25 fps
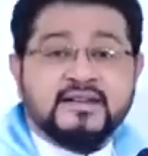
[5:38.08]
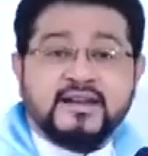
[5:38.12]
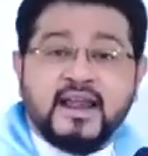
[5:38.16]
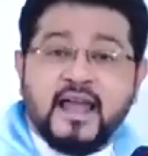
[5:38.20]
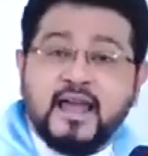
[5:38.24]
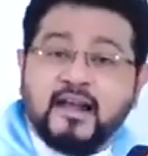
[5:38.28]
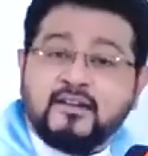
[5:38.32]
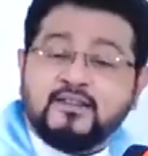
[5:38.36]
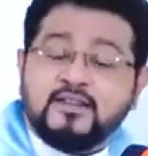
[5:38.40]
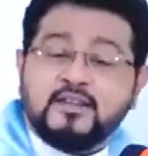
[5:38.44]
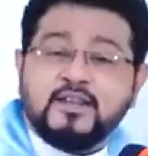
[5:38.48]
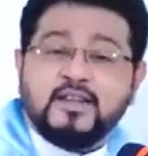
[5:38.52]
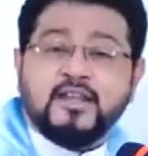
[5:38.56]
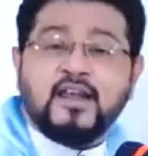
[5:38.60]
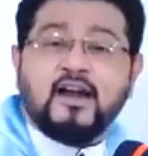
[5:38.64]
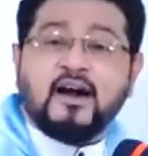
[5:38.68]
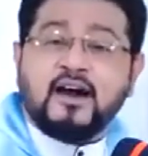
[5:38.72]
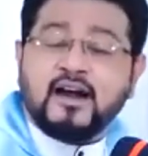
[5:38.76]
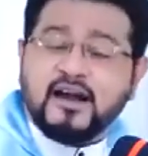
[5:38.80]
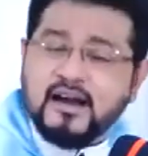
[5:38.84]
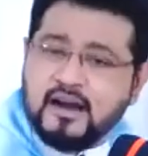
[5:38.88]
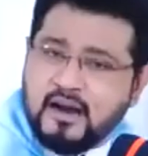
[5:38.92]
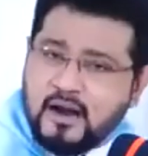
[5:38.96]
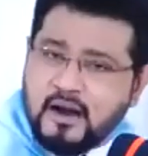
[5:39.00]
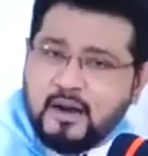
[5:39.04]

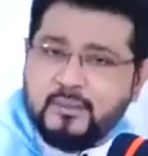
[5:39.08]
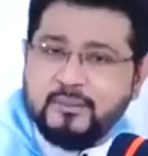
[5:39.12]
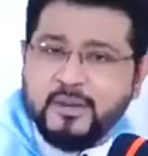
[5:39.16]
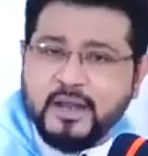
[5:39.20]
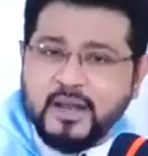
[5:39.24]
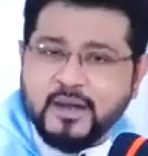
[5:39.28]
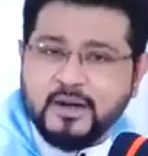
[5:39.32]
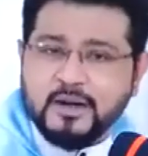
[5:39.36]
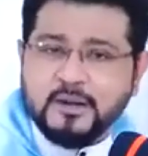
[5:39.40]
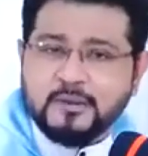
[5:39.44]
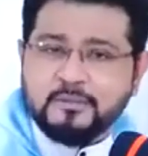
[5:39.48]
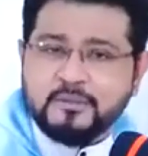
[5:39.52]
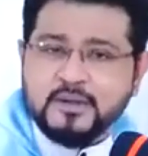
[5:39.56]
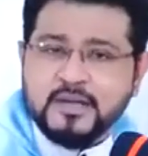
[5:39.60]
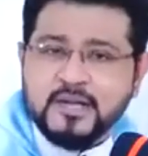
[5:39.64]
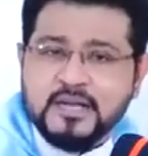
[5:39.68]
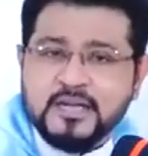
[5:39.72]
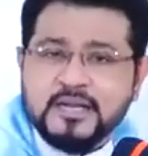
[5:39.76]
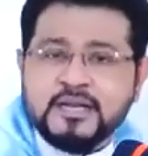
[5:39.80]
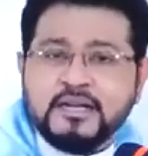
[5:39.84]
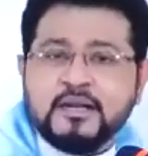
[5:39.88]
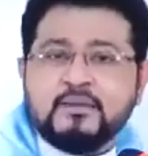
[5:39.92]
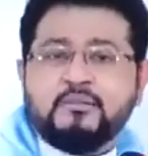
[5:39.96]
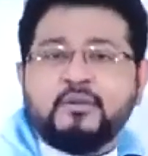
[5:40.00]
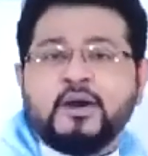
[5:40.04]
நேர்த்தியாக அமையணும்
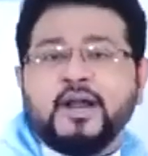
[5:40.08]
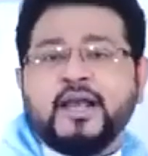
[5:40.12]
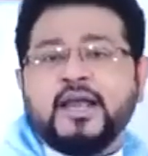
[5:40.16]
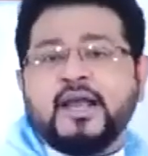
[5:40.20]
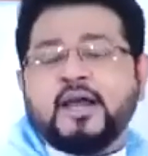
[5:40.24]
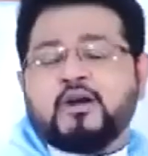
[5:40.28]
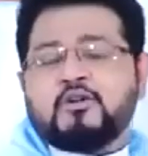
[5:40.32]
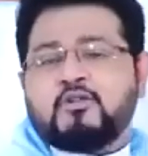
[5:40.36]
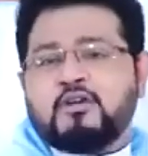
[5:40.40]
நம்முடைய